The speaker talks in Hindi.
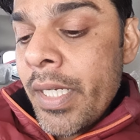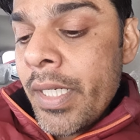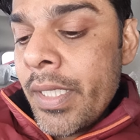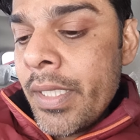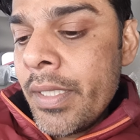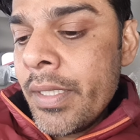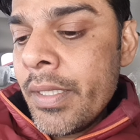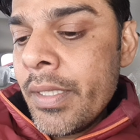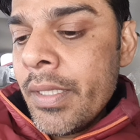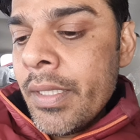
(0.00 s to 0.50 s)
आया
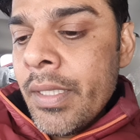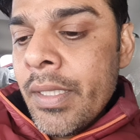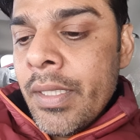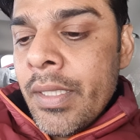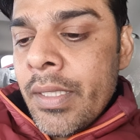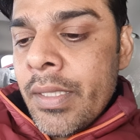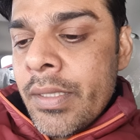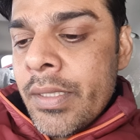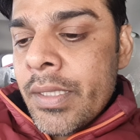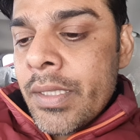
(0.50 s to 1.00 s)
है
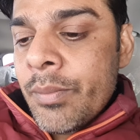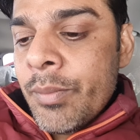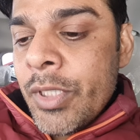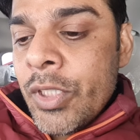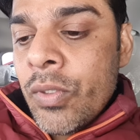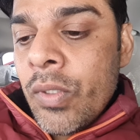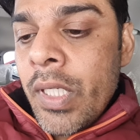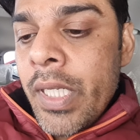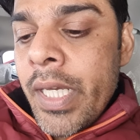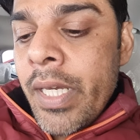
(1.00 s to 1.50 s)
जिसमें
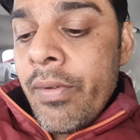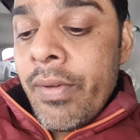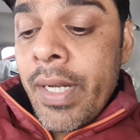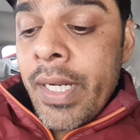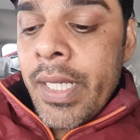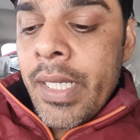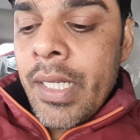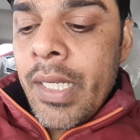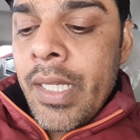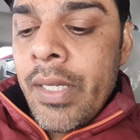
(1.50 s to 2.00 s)
जो लेवर
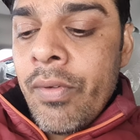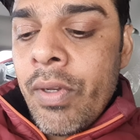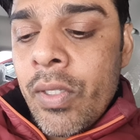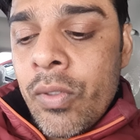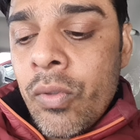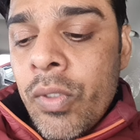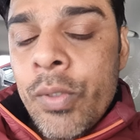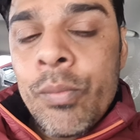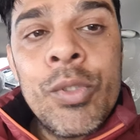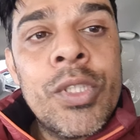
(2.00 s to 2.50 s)
है लेवर
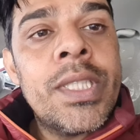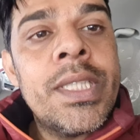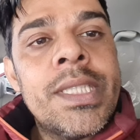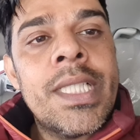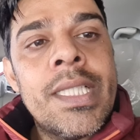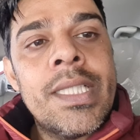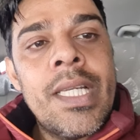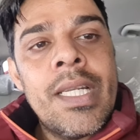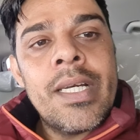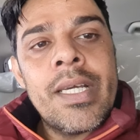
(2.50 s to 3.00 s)
थोड़ी मुझे
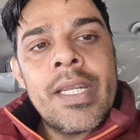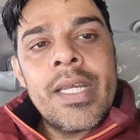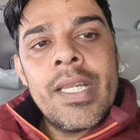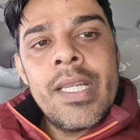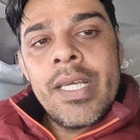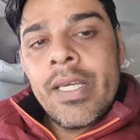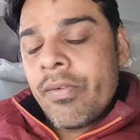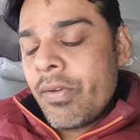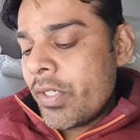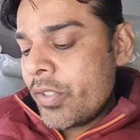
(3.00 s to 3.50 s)
ज़्यादा लग रही है
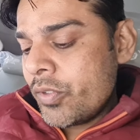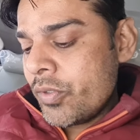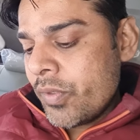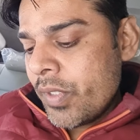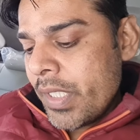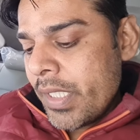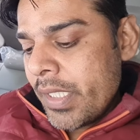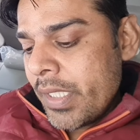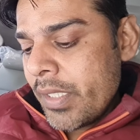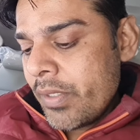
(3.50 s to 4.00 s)
लेवर जो
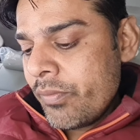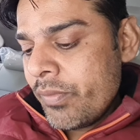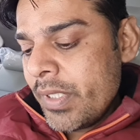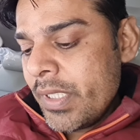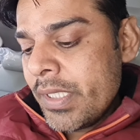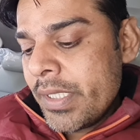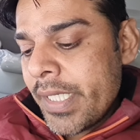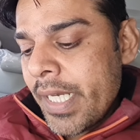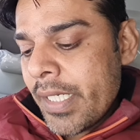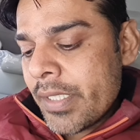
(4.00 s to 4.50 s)
है
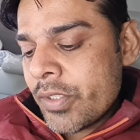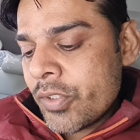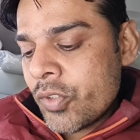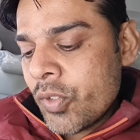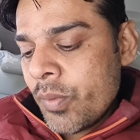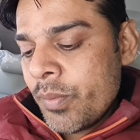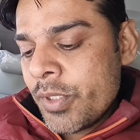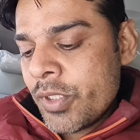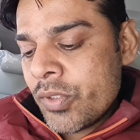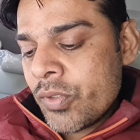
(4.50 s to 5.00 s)
विद टैक्स
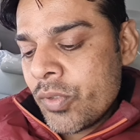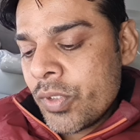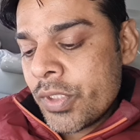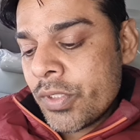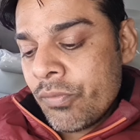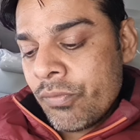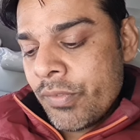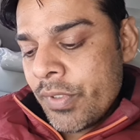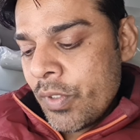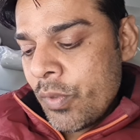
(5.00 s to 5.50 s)
चौबीस सौ
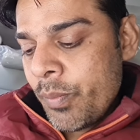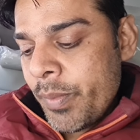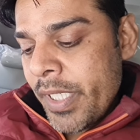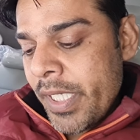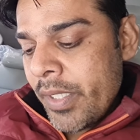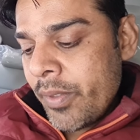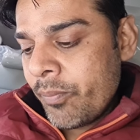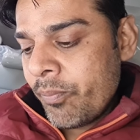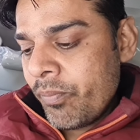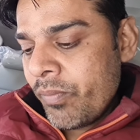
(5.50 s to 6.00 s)
चौवन रुपये
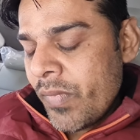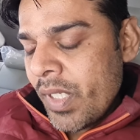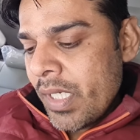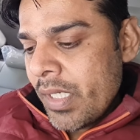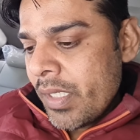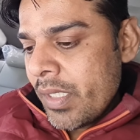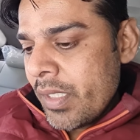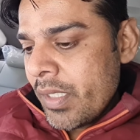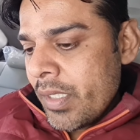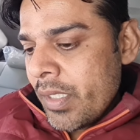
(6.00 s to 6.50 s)
है
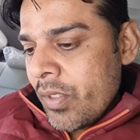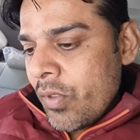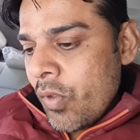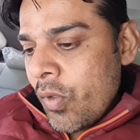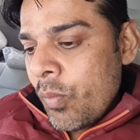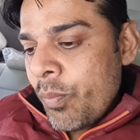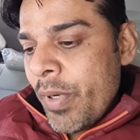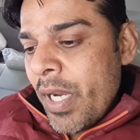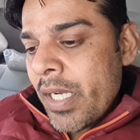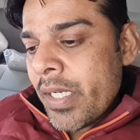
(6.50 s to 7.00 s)

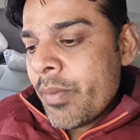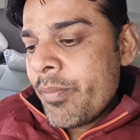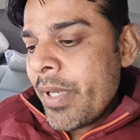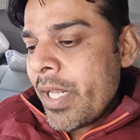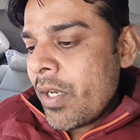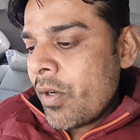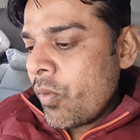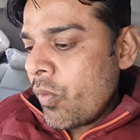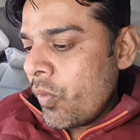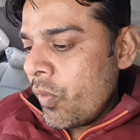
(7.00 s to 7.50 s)
और बाकी
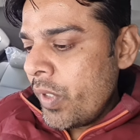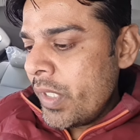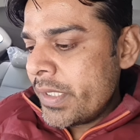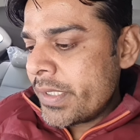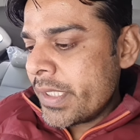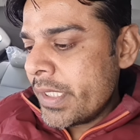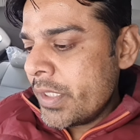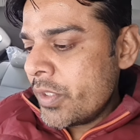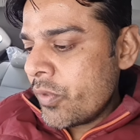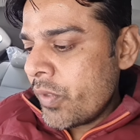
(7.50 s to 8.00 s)
मेरा ऑयल
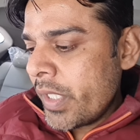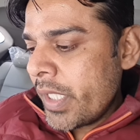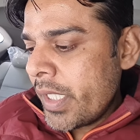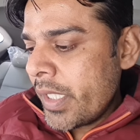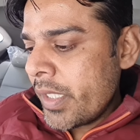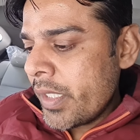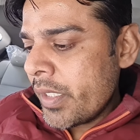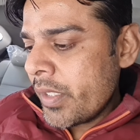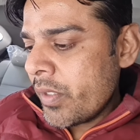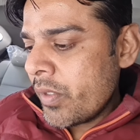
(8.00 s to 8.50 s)
चेंज होया
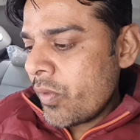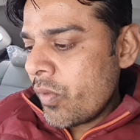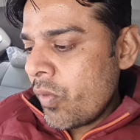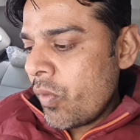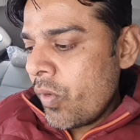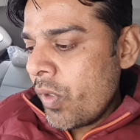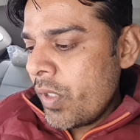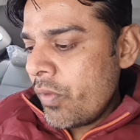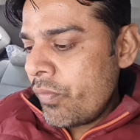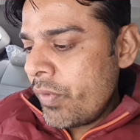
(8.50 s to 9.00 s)
है
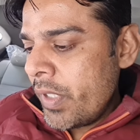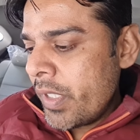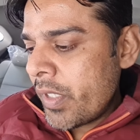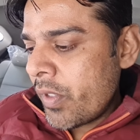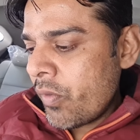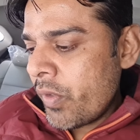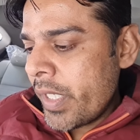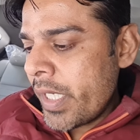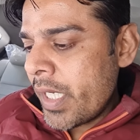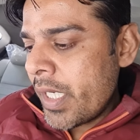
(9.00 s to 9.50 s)
ऑयल फिल्टर
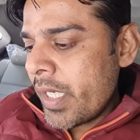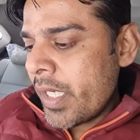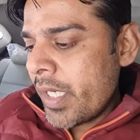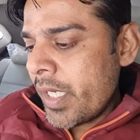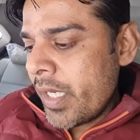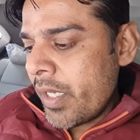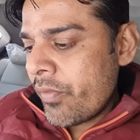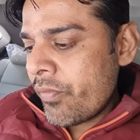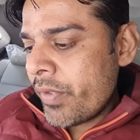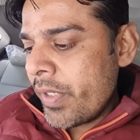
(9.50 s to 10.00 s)
होया है
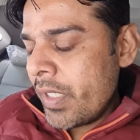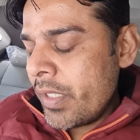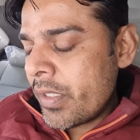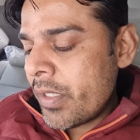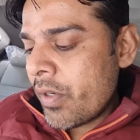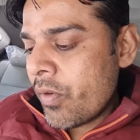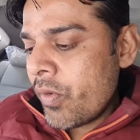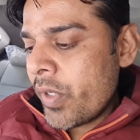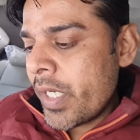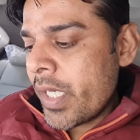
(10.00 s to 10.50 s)
एयर
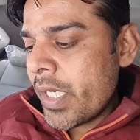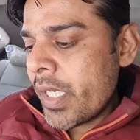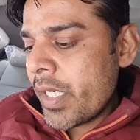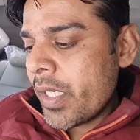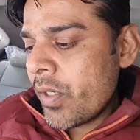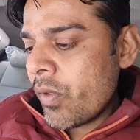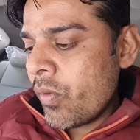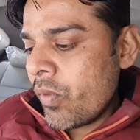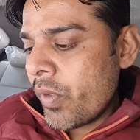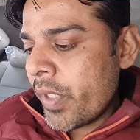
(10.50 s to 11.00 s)
फिल्टर होया है
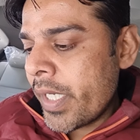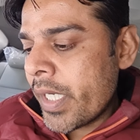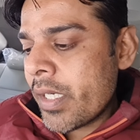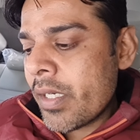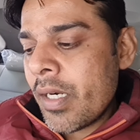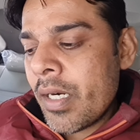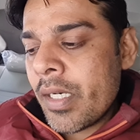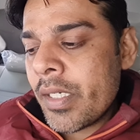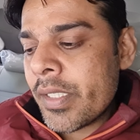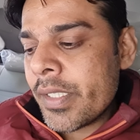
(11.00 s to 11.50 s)
और एक
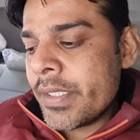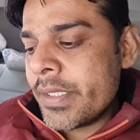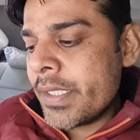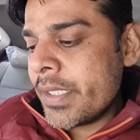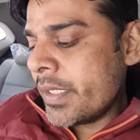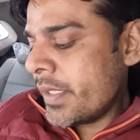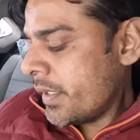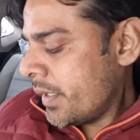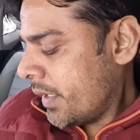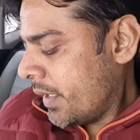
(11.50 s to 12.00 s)
कार्टेज
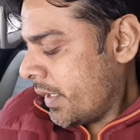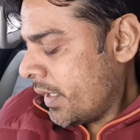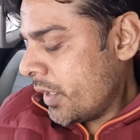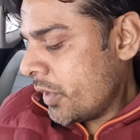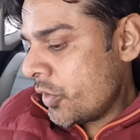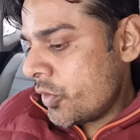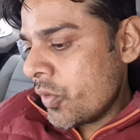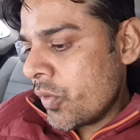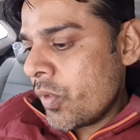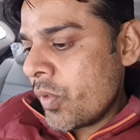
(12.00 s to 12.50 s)
है
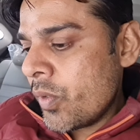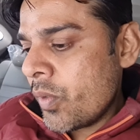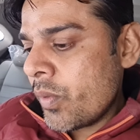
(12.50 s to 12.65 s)
जो